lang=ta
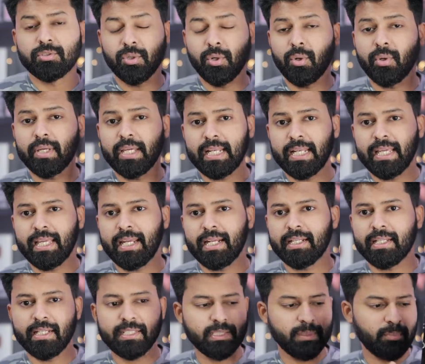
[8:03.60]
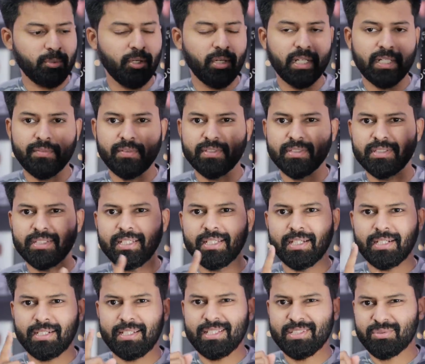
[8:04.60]
ஸோ என்ன கேட்டால் இந்த ப்ராடக்ட் வந்து நீங்கள்
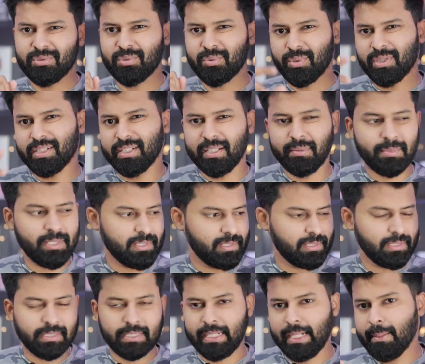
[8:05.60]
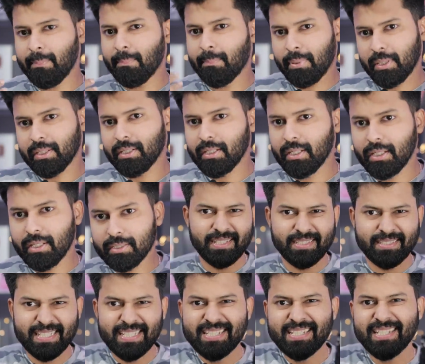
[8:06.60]
அட்லீஸ்ட் ஒரு ஒன் டைம் ஆச்சு ட்ரை பண்ணலாம்
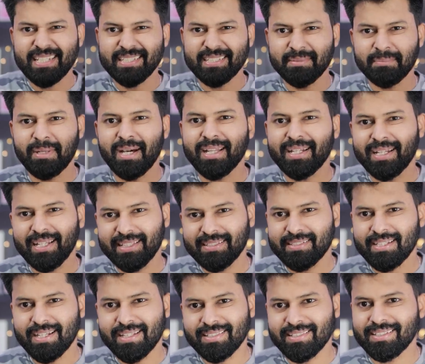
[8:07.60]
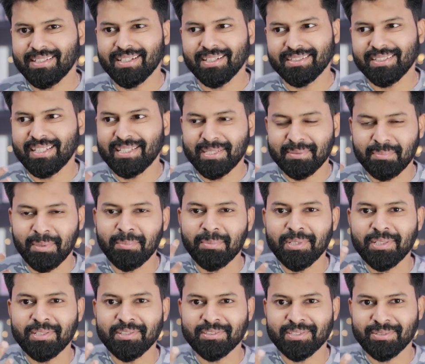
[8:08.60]
ஜஸ்ட் அந்த மார்க்கெட்டிங் ஸ்ட்ராட்டஜிக்காக தான் இந்த
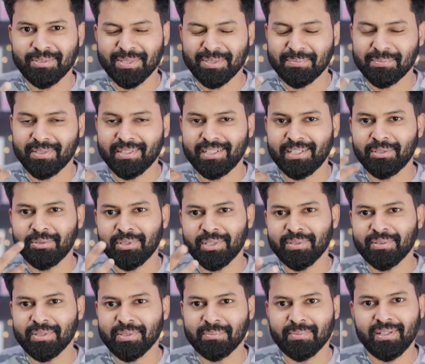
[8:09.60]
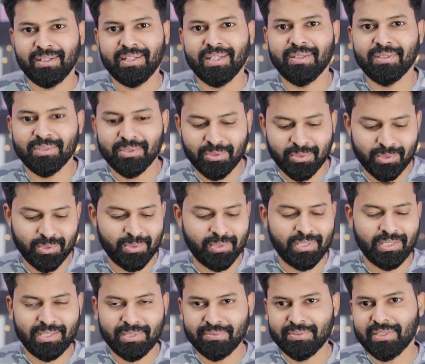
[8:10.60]
பபுள்ஸ் வர மாதிரி நுர வர மாதிரிலாம் வந்து கொண்டு
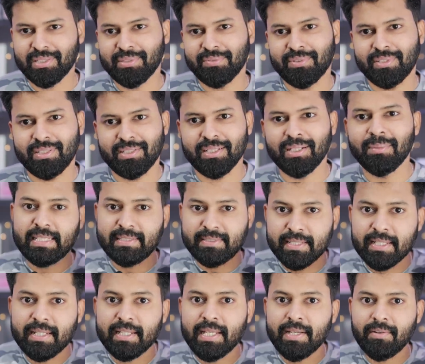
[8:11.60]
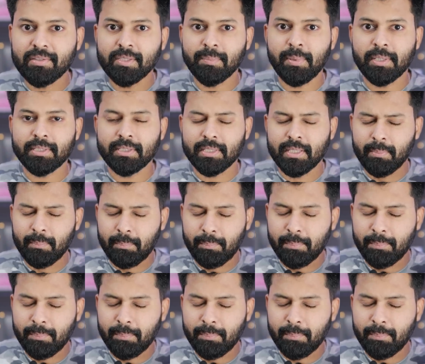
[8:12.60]
வராங்க டிஃப்ரெண்ட் டிஃப்ரெண்ட்டாக இந்த ஜெல்லே வந்து பார்த்தீங்கன்னா